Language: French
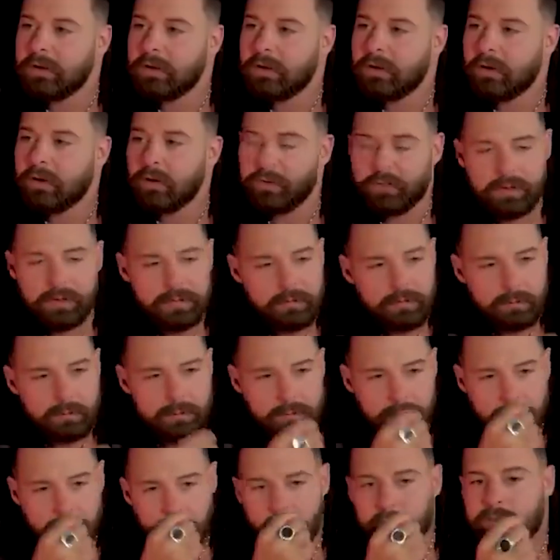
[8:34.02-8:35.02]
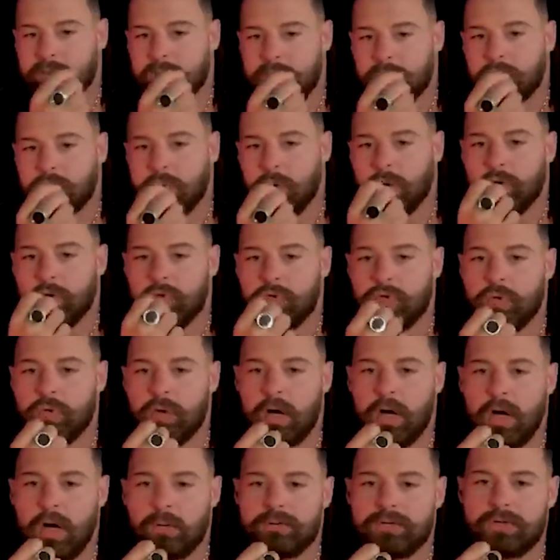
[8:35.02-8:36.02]
En fait, euh, quand, tu as
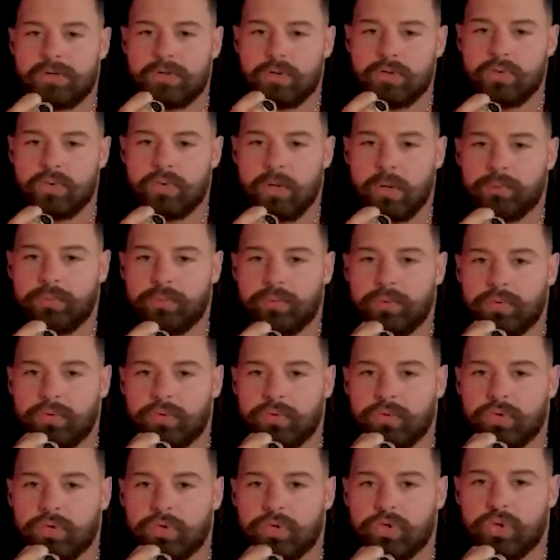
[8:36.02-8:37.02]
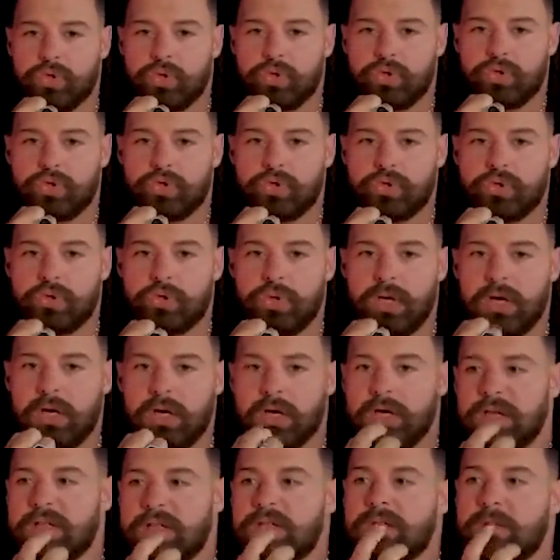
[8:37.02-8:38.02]
un tant soit un peu de sens, de la
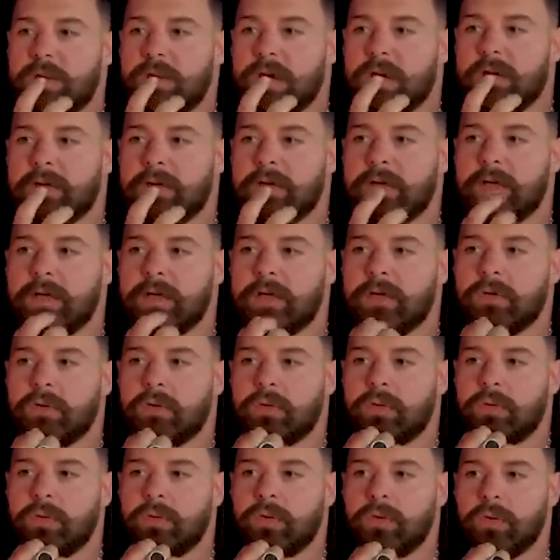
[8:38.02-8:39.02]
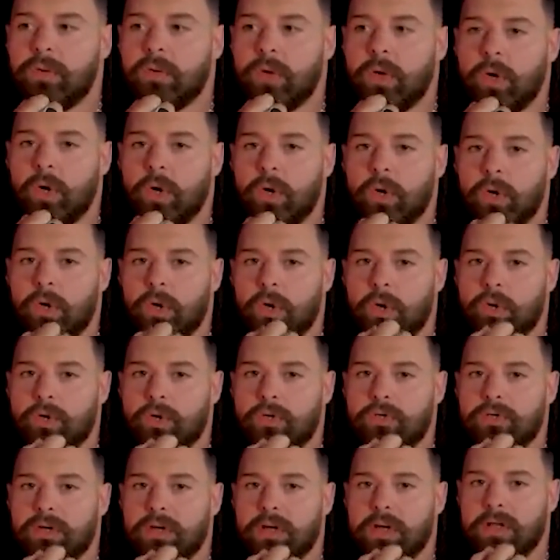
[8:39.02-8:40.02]
liberté, de, euh, de,
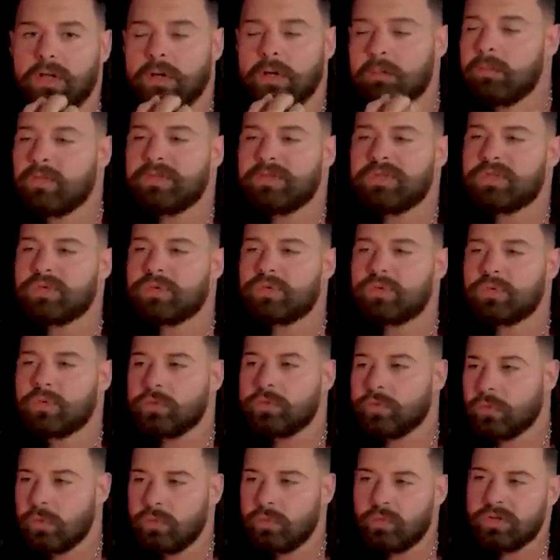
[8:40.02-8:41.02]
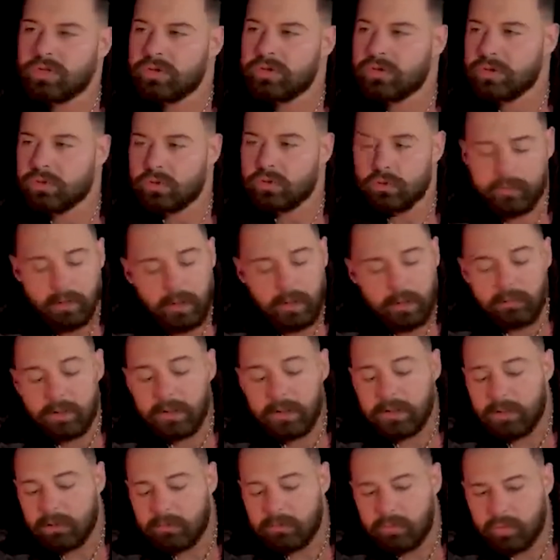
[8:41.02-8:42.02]
vérité, mais en fait, tu souffres. Moi, je souffre. Un mec
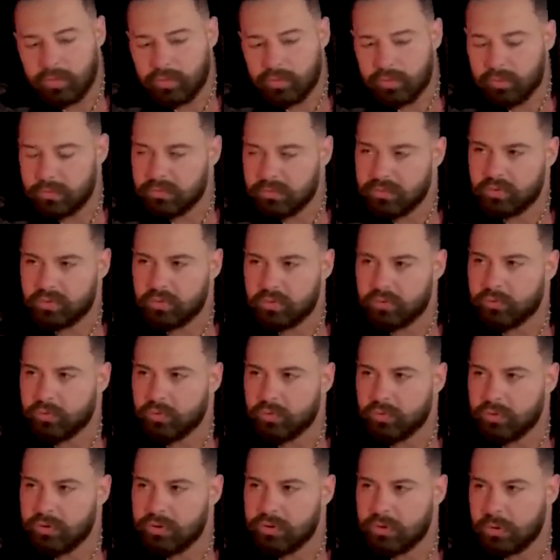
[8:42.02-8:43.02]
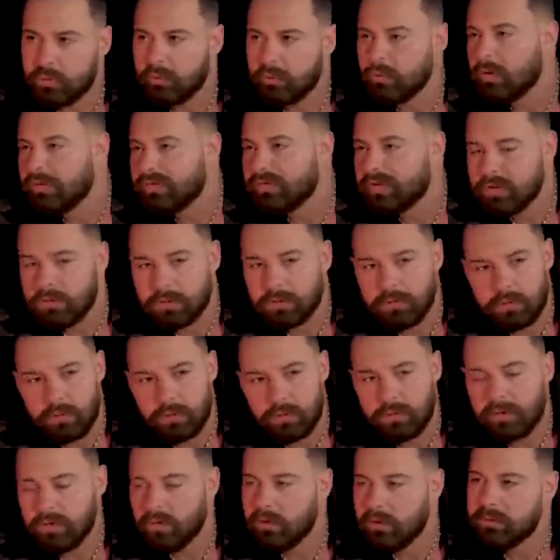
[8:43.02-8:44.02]
comme moi, Hugo, mais on souffre tous les jours. Moi, en fait,
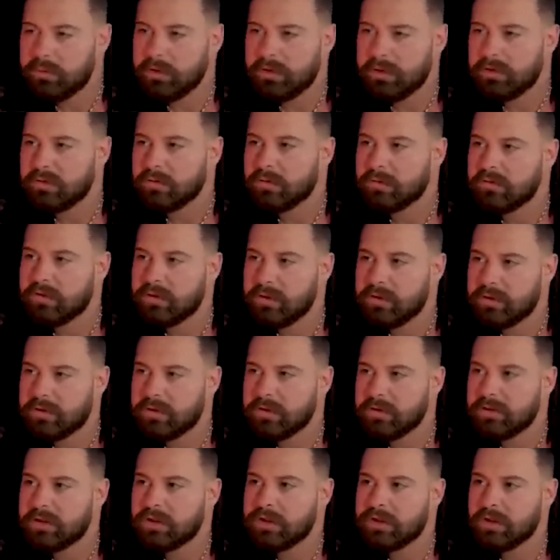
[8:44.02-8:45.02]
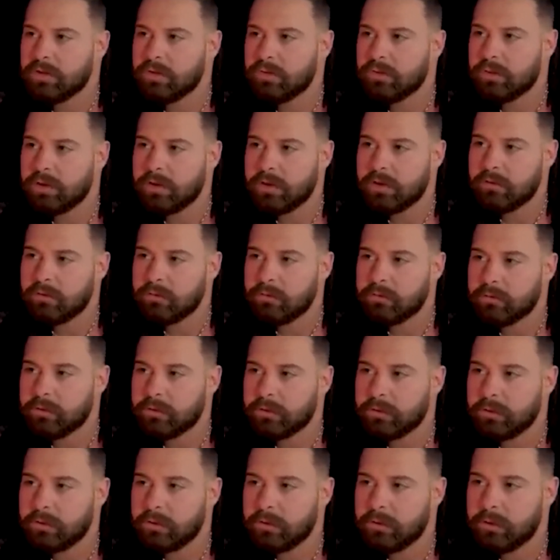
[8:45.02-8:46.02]
rouler aux limitations de vitesse, c'est déjà une humiliation, en fait.
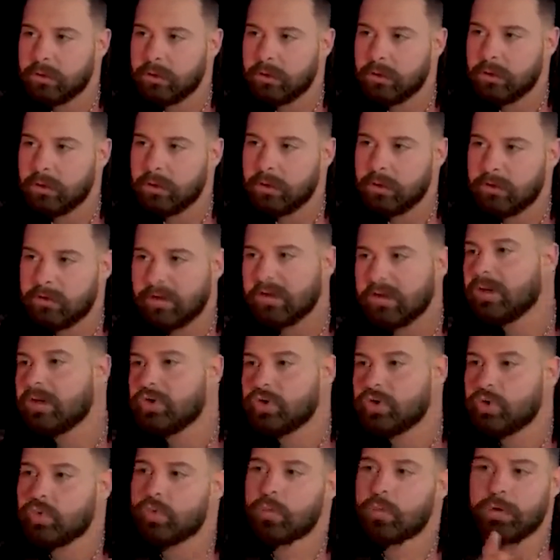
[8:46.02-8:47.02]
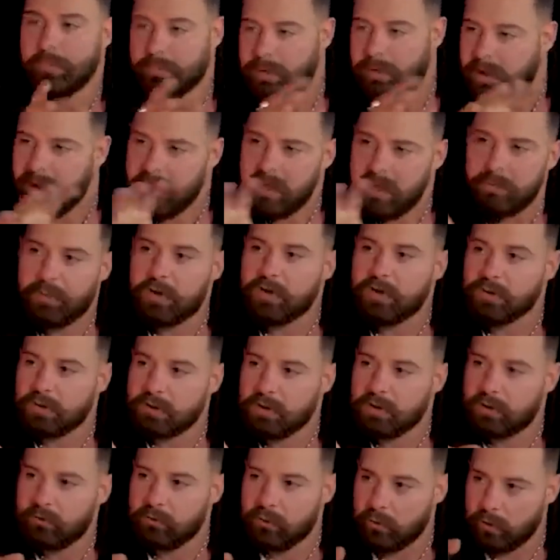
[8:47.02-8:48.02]
C'est vrai que les gens comprennent pas. Là, il y a plein de gens
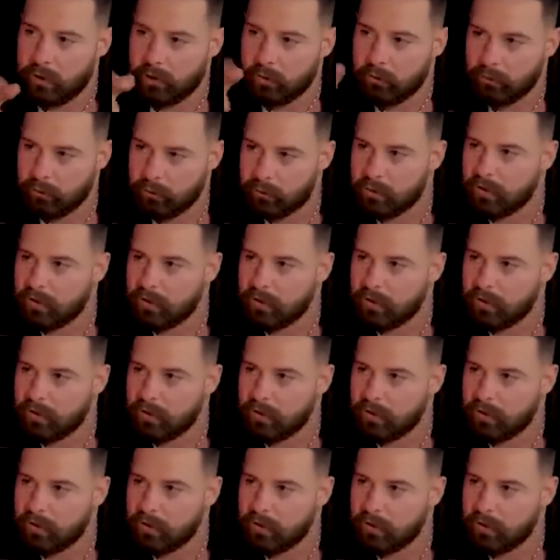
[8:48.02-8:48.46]
qui vont rire de ce que